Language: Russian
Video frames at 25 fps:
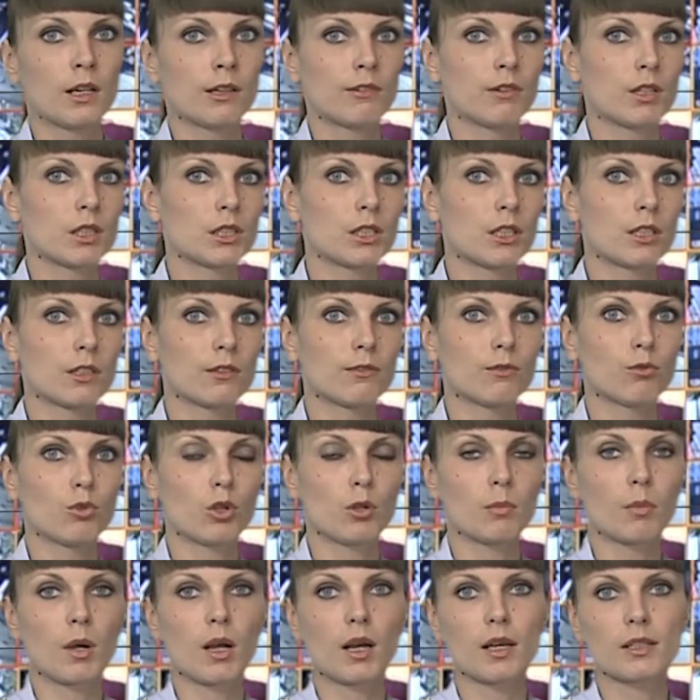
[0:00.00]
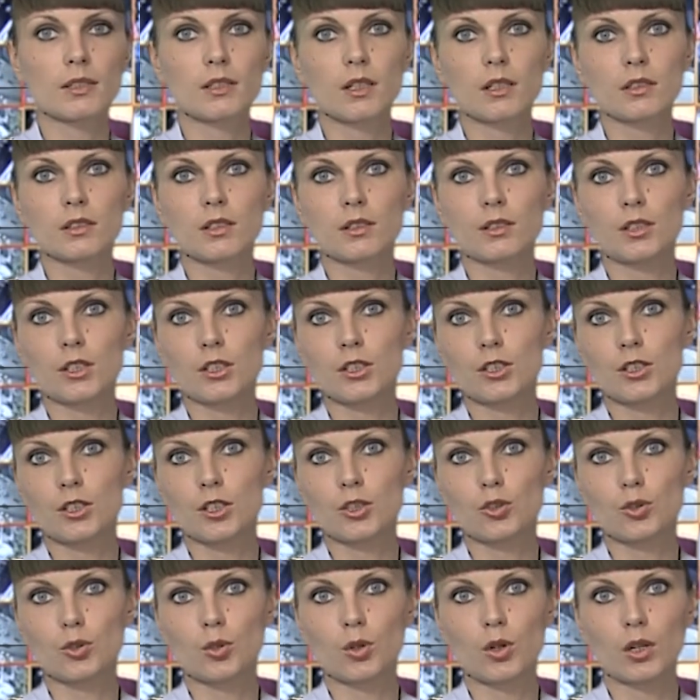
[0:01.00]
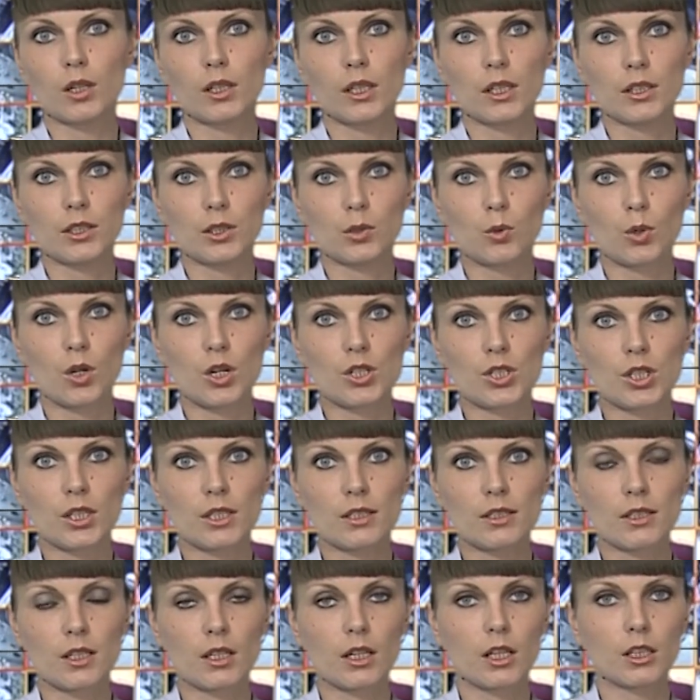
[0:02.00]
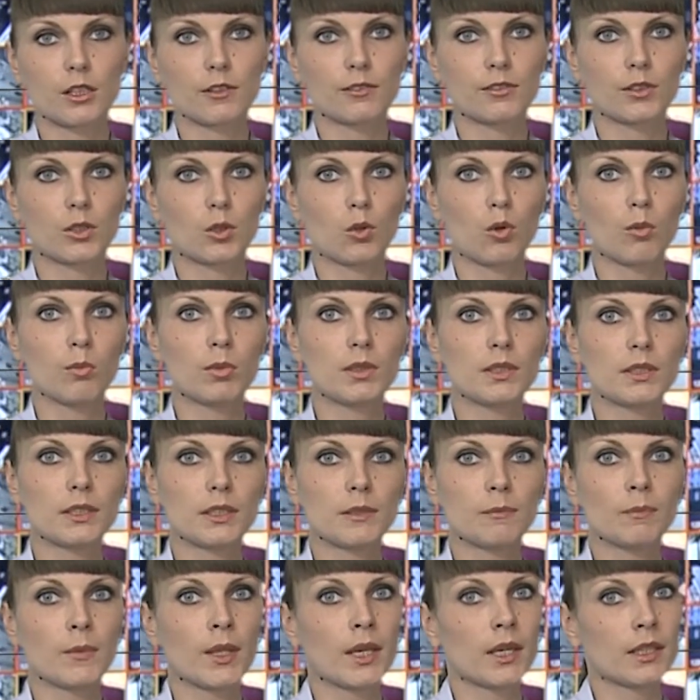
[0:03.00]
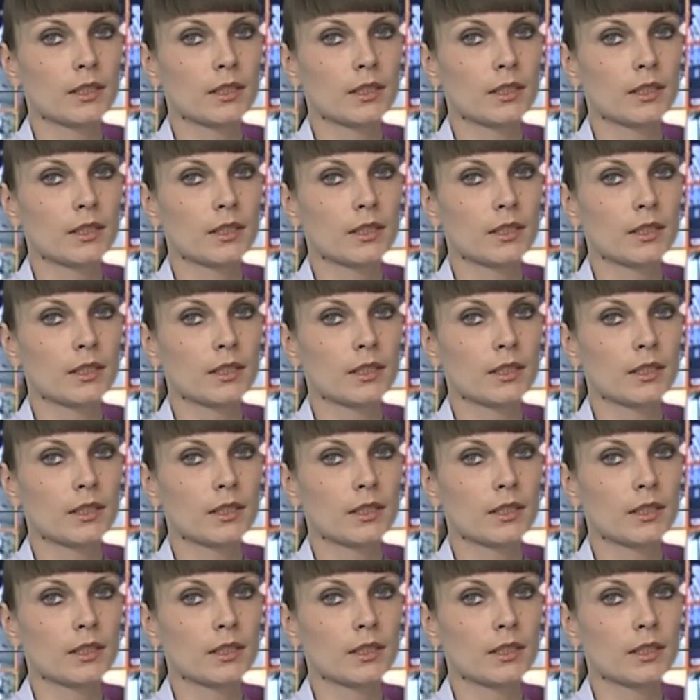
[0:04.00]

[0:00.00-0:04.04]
Квартирным вором оказался 34-летний уроженец Саратовской области,